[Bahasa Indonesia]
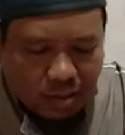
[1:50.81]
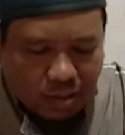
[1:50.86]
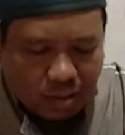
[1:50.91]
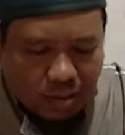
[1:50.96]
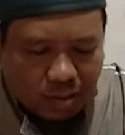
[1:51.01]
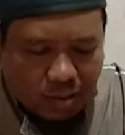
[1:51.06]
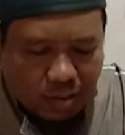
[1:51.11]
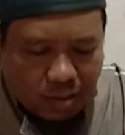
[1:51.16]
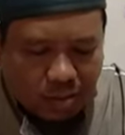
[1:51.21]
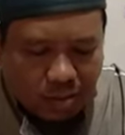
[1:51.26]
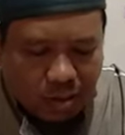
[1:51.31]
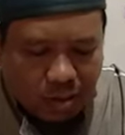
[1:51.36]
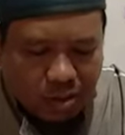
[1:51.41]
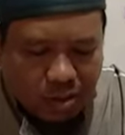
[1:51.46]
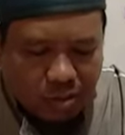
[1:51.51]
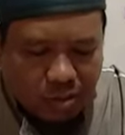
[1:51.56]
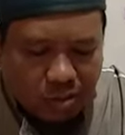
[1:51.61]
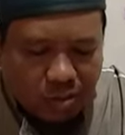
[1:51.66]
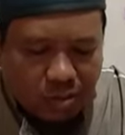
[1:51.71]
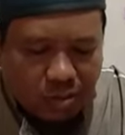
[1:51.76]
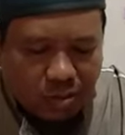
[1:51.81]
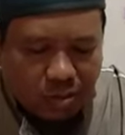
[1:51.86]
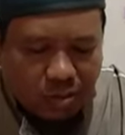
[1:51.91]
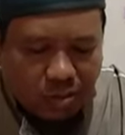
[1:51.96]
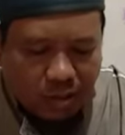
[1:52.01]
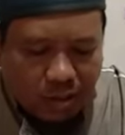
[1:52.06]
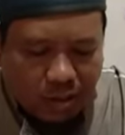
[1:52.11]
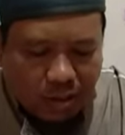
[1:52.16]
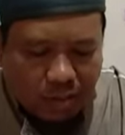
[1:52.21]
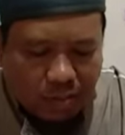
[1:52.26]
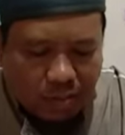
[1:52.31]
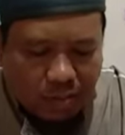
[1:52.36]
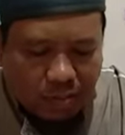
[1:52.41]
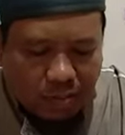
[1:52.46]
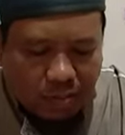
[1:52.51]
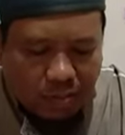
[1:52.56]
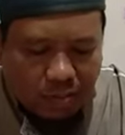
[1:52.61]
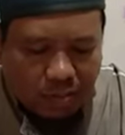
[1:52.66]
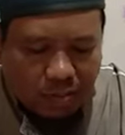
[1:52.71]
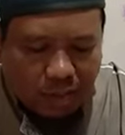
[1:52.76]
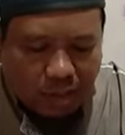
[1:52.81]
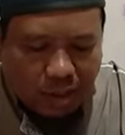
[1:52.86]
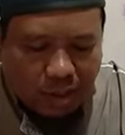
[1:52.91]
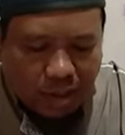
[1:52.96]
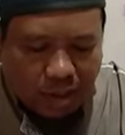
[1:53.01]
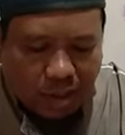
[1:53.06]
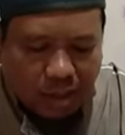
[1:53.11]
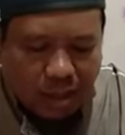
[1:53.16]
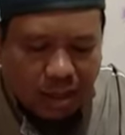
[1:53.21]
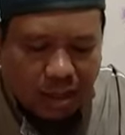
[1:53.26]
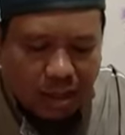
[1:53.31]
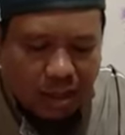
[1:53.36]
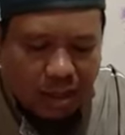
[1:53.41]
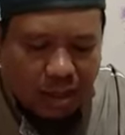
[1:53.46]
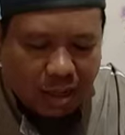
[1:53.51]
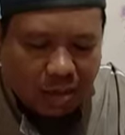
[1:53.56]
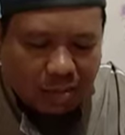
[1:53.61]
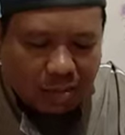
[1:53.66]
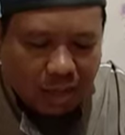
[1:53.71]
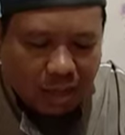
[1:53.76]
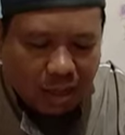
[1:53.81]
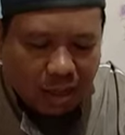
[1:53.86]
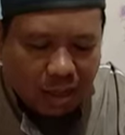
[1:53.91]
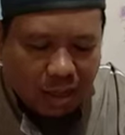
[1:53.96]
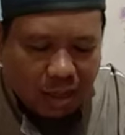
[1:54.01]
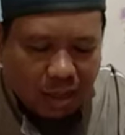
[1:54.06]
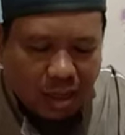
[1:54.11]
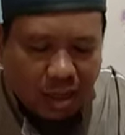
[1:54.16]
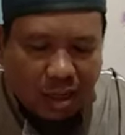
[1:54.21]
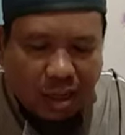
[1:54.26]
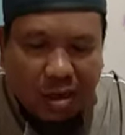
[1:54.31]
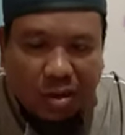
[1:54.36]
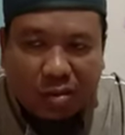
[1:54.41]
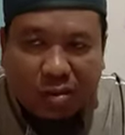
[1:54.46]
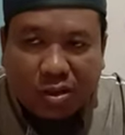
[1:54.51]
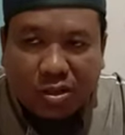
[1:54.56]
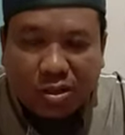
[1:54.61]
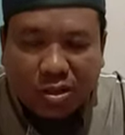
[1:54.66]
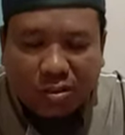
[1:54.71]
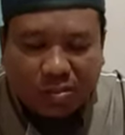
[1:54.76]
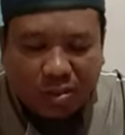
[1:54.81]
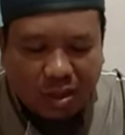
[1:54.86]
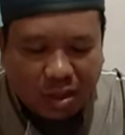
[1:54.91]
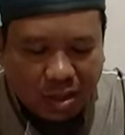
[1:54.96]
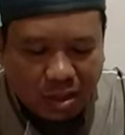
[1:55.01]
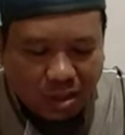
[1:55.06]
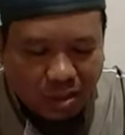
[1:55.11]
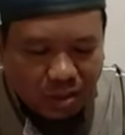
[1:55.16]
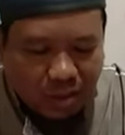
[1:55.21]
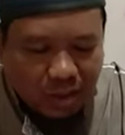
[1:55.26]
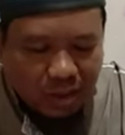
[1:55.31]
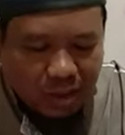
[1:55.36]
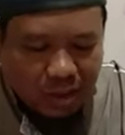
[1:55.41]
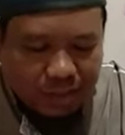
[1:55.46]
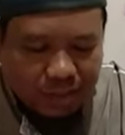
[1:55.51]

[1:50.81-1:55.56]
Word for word: termasuk hal-hal yang mengingkari kewajiban tauhid,